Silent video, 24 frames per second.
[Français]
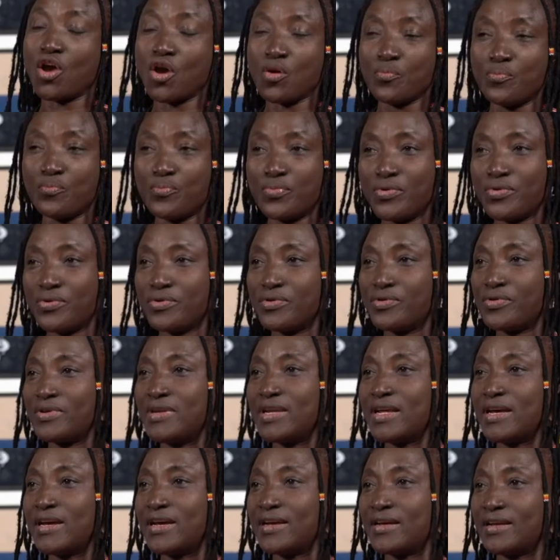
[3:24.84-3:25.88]
un peu
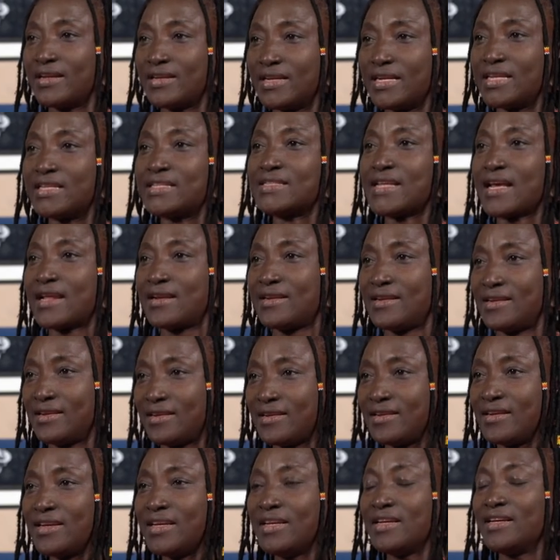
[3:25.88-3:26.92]
dans les
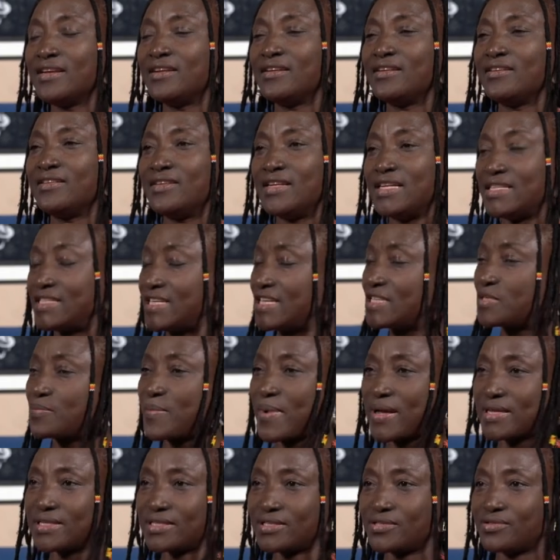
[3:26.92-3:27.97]
salles, euh, les
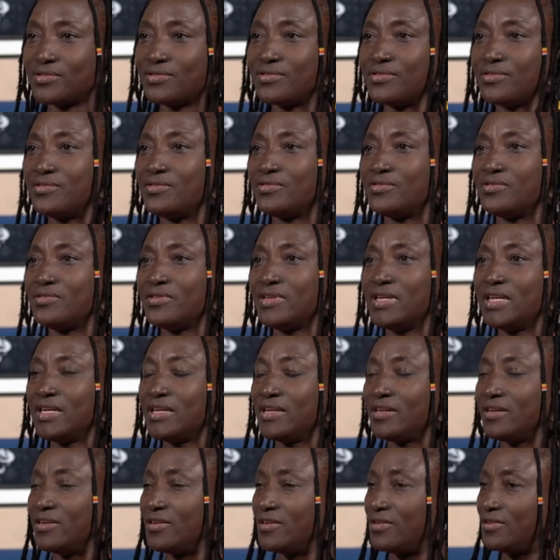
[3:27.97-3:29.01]
espaces
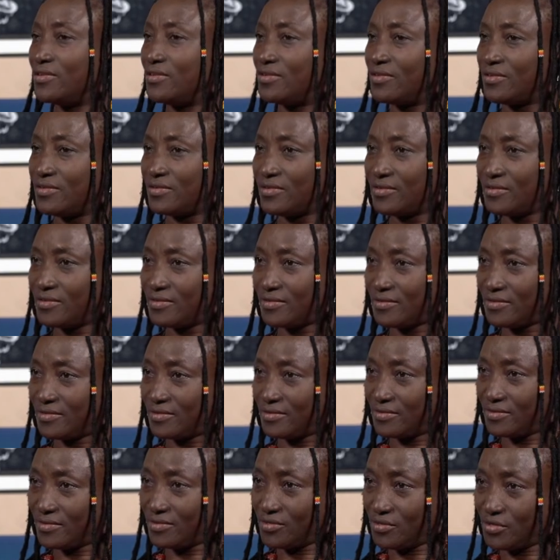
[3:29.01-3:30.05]

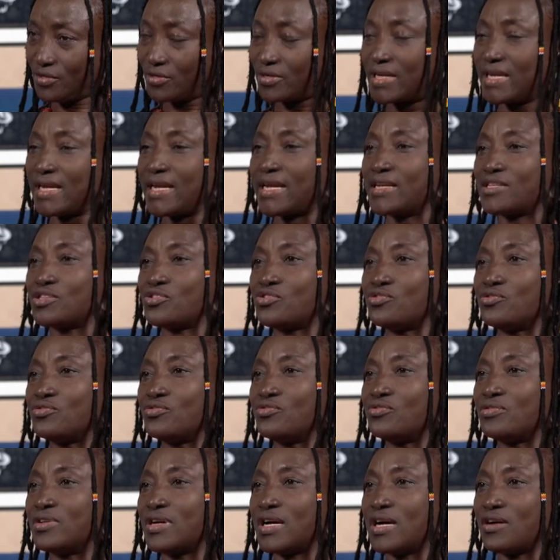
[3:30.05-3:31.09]
de
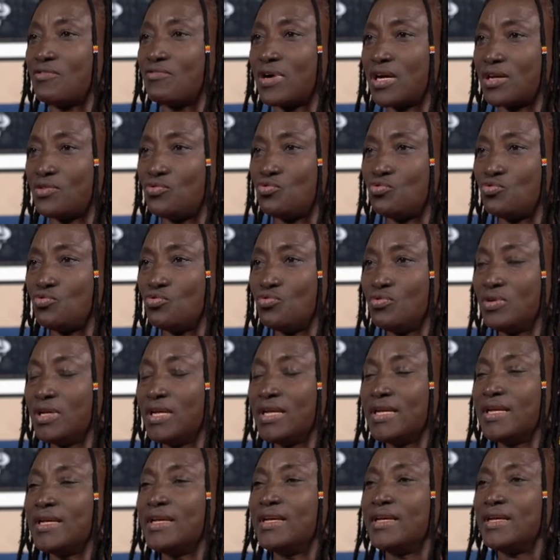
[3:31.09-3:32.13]
création à Ouagadougou.
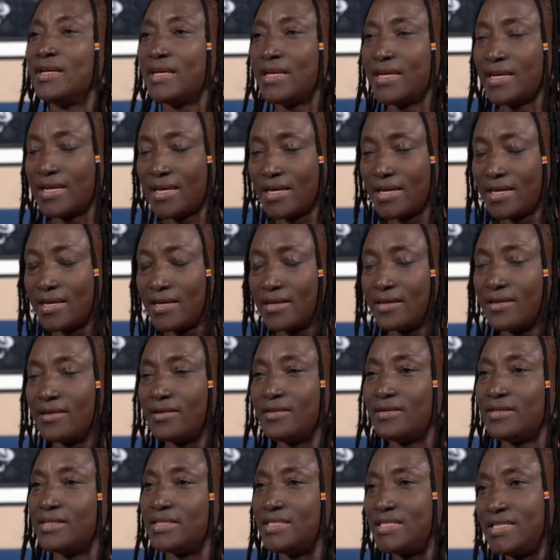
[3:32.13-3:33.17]
Et
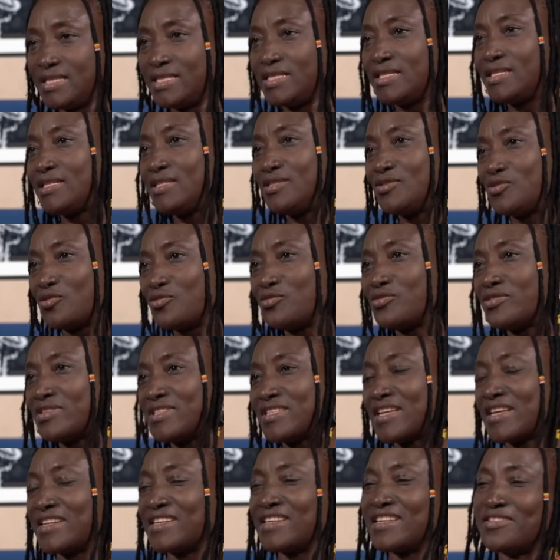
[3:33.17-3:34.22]
euh, dix
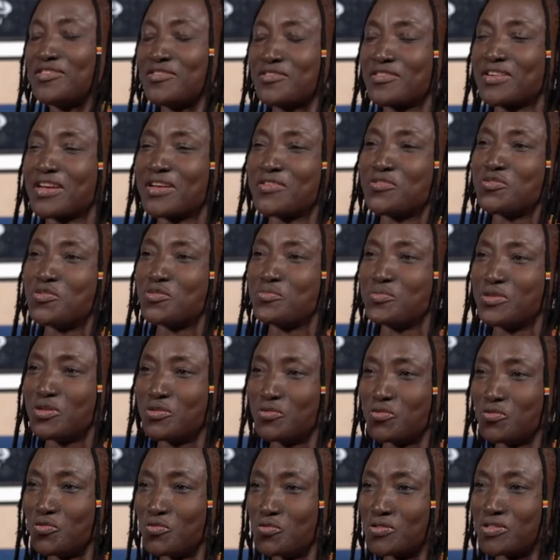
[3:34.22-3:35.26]
autres années, donc en
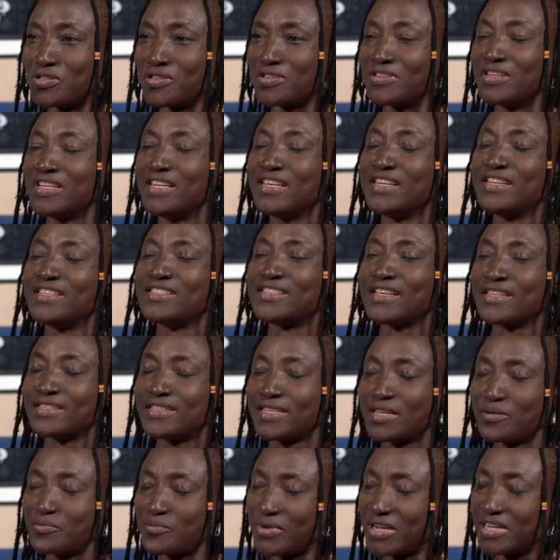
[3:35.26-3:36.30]
2012, ça
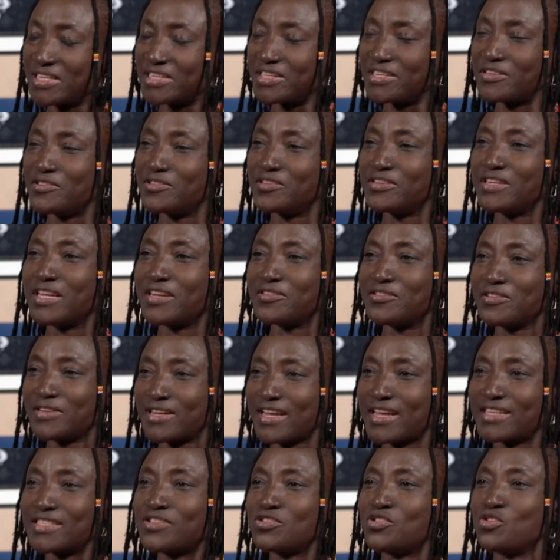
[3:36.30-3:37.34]
s'est implanté dans le
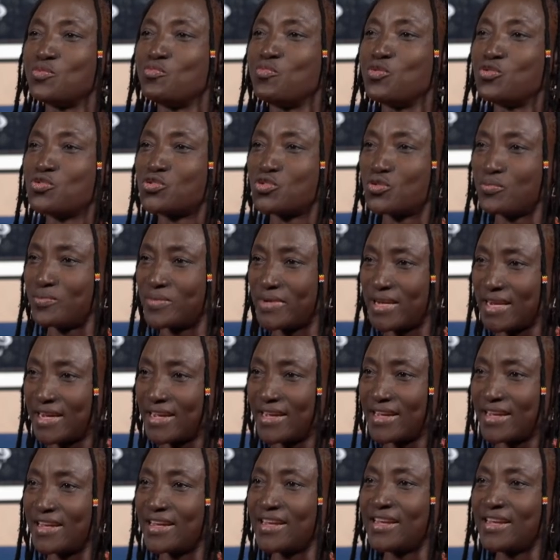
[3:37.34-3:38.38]
quartier de Boksom-Tenga.